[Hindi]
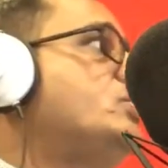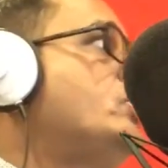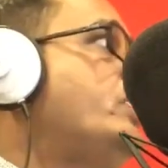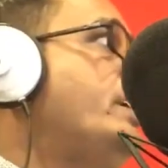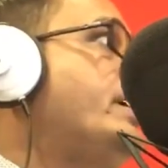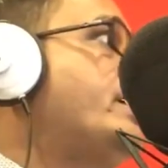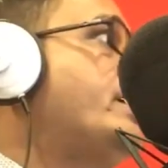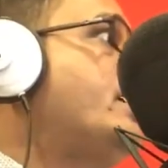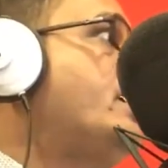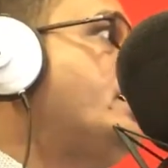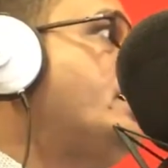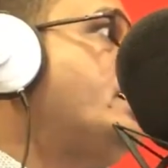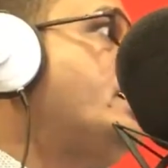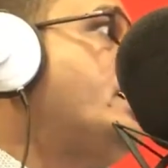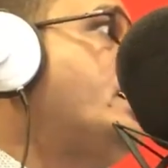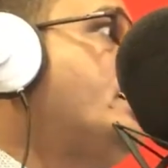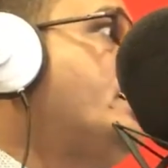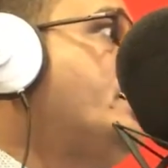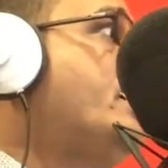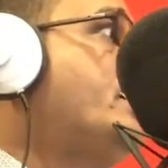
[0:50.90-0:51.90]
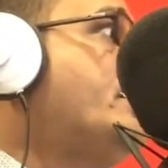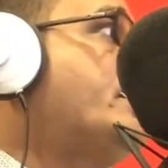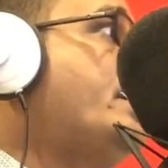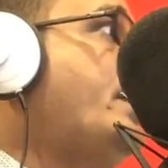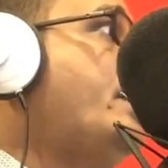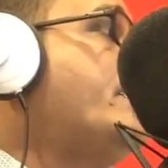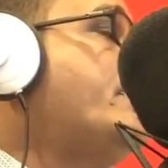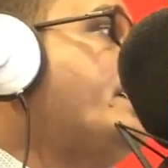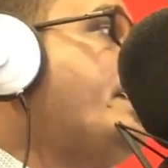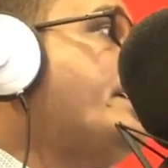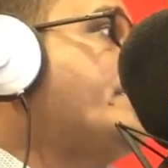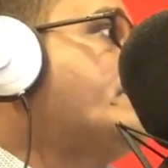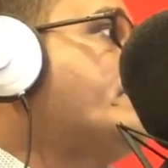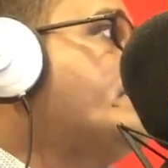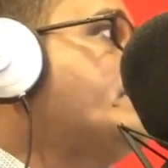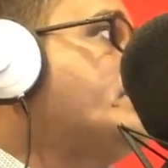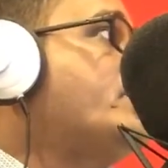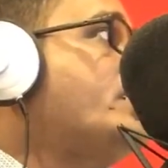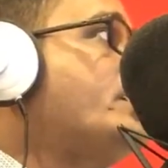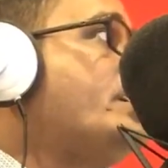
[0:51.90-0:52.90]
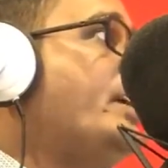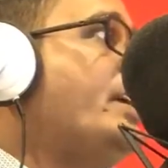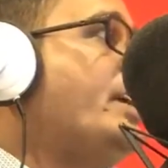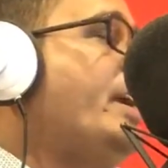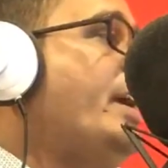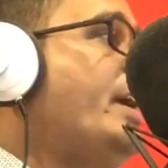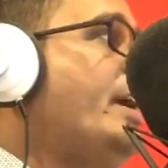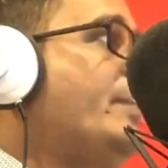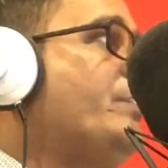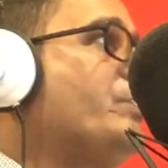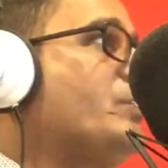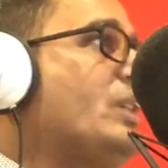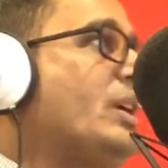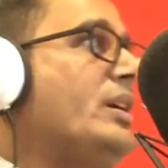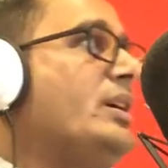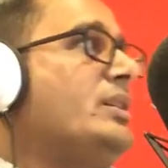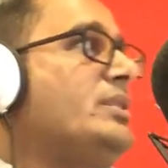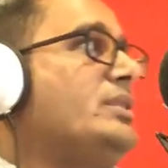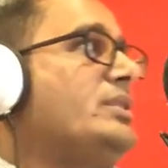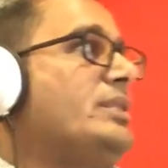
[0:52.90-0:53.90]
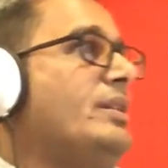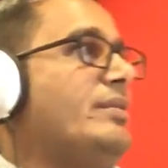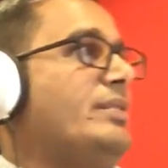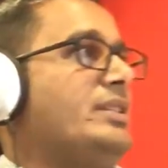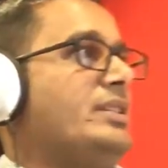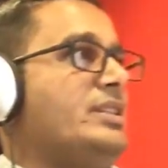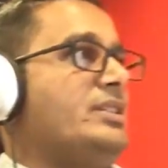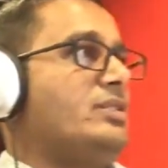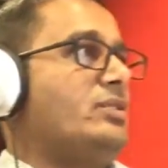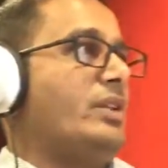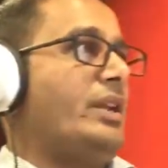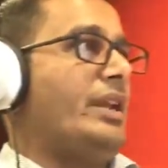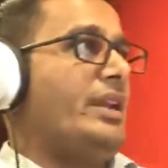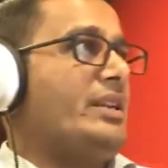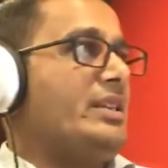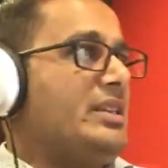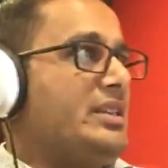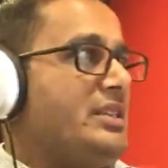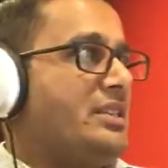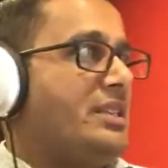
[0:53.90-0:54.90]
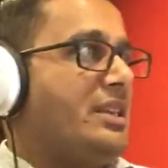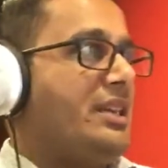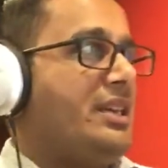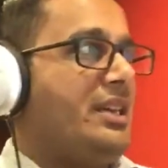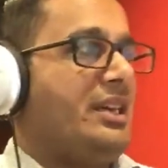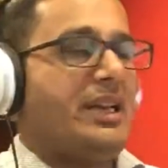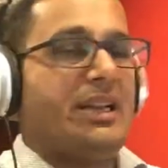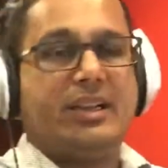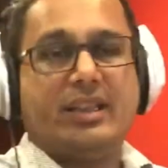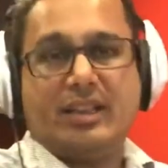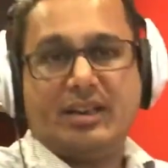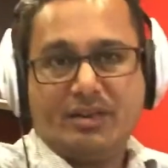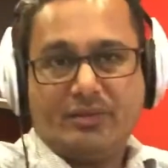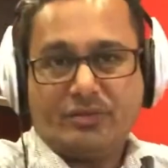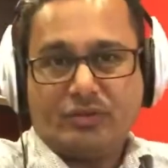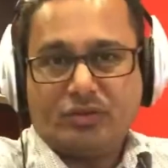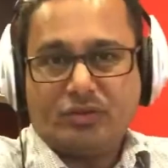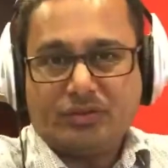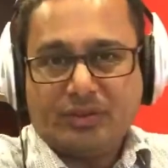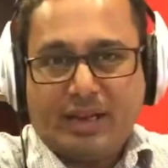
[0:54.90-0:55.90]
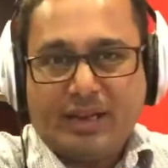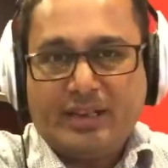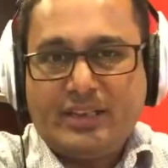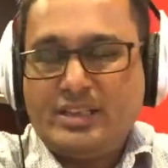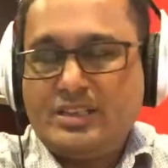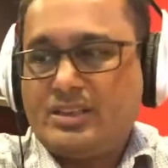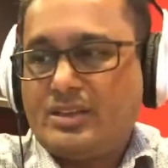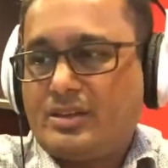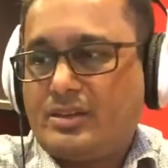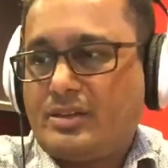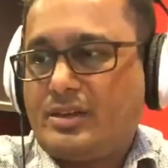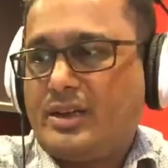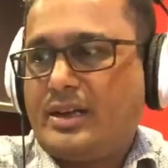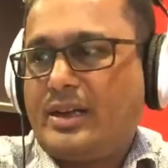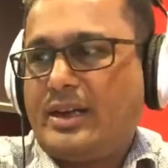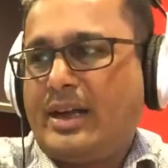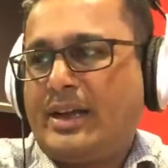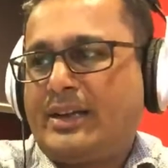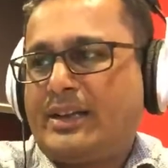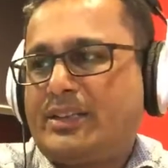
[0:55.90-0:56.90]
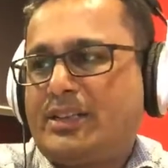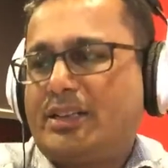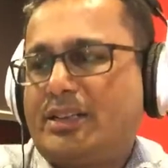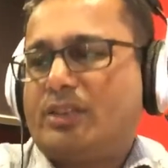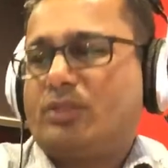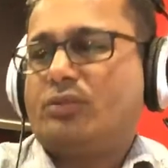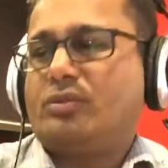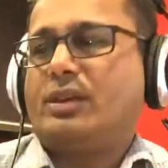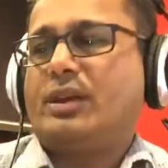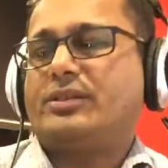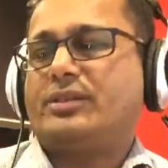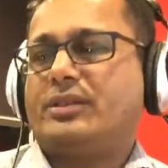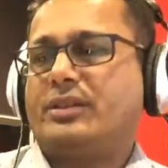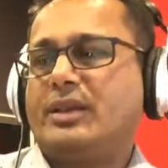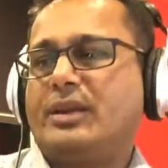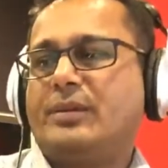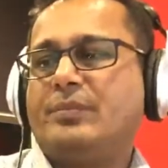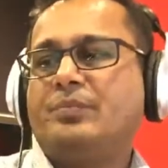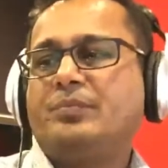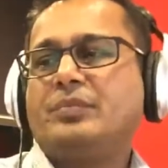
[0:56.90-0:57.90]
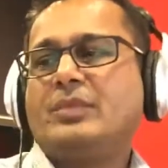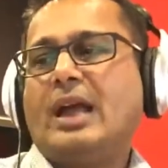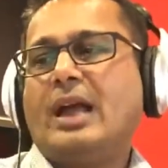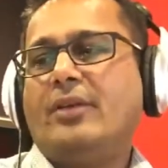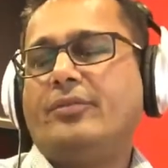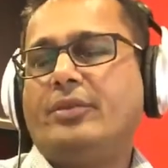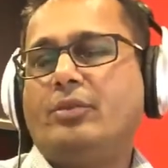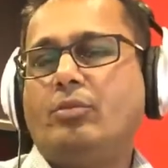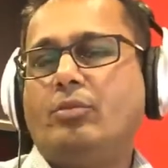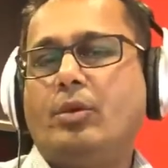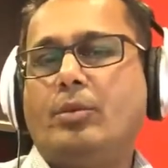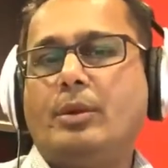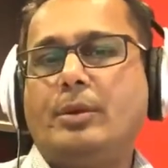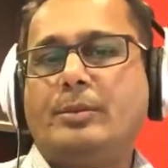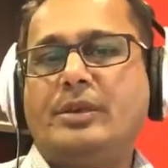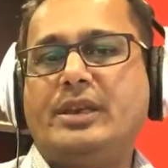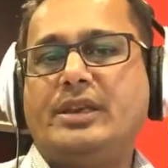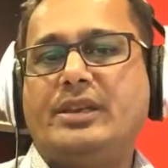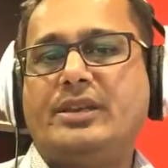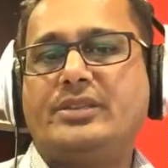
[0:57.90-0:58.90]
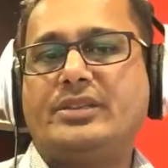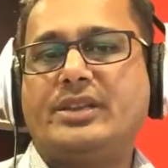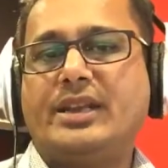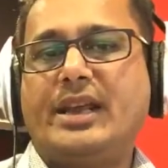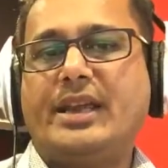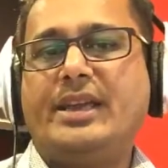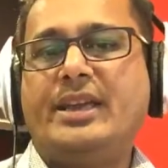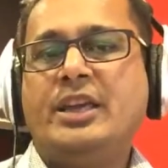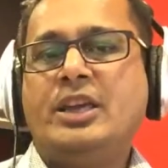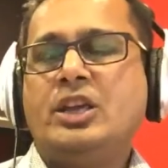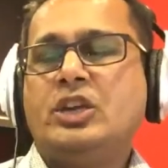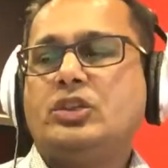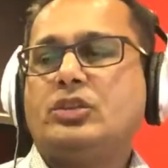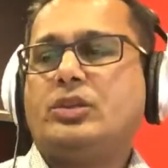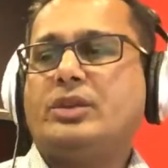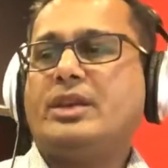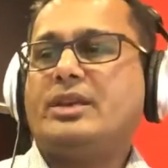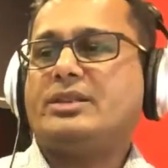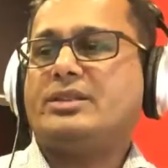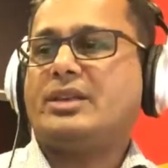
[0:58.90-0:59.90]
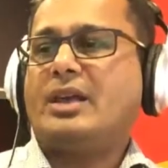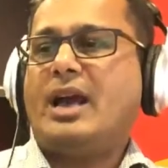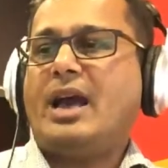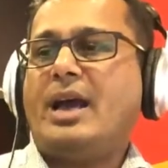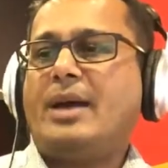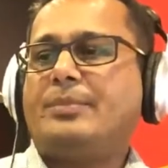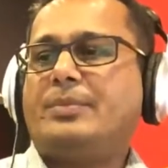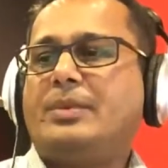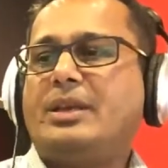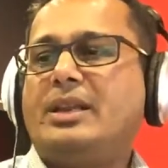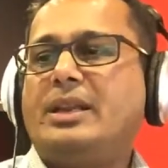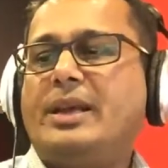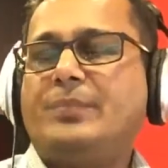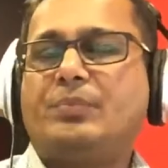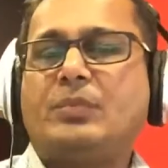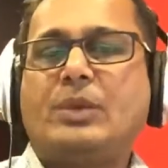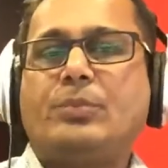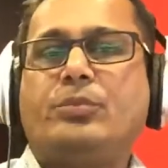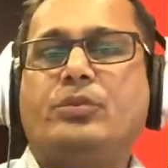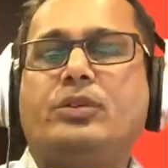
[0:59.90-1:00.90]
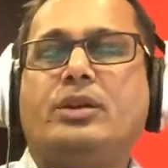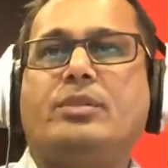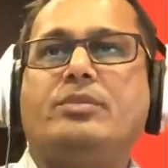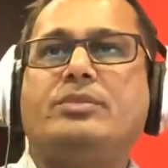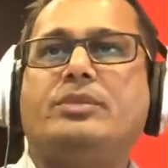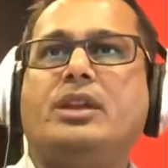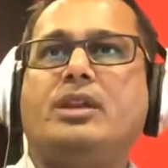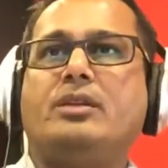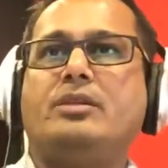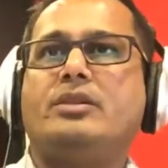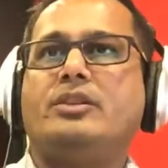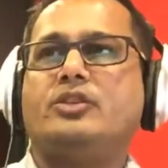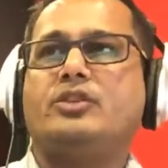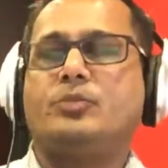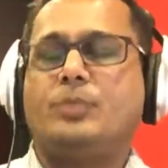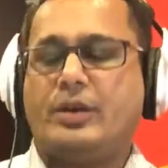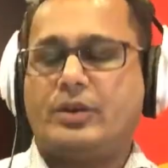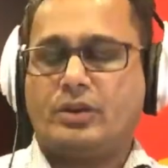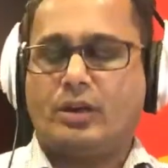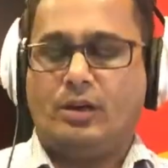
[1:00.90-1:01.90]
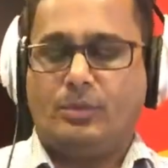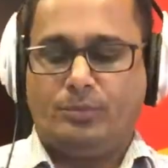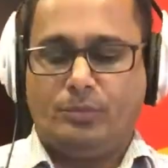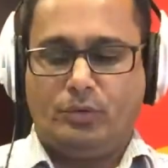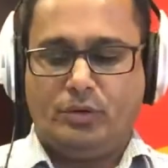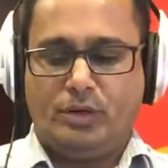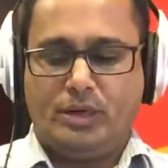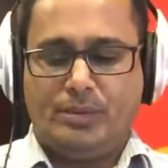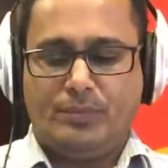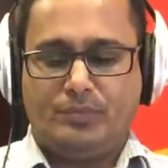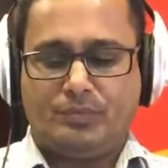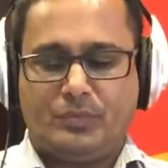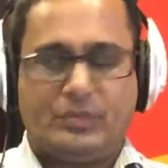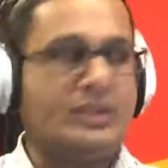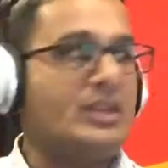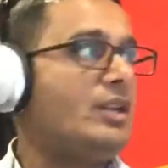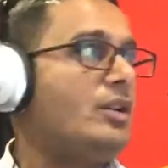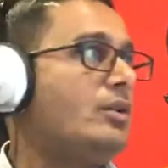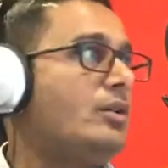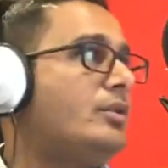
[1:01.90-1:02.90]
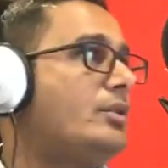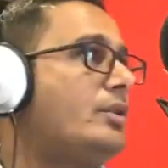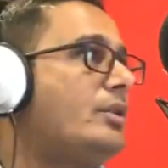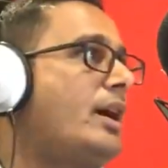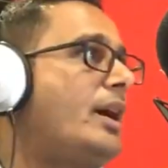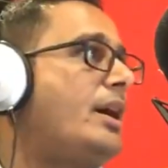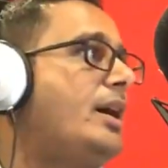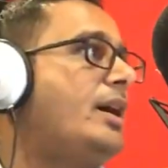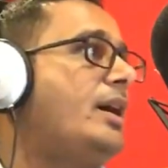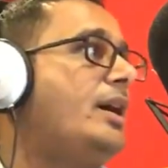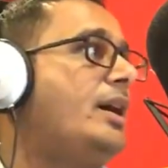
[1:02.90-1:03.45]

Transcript: जो एक टैलेंट एक्ट्रेस uh, रही हैं सेवेंटीज़ uh, और एटीज़ की एंड देन ऑफकोर्स नाइन्टीज़ और uh, आगे चल के टू थाउजेंड की फिल्मों में भी ये नजर आई तो यस आपके लिए पूनम धिलोन स्पेशल पूनम धिलोन का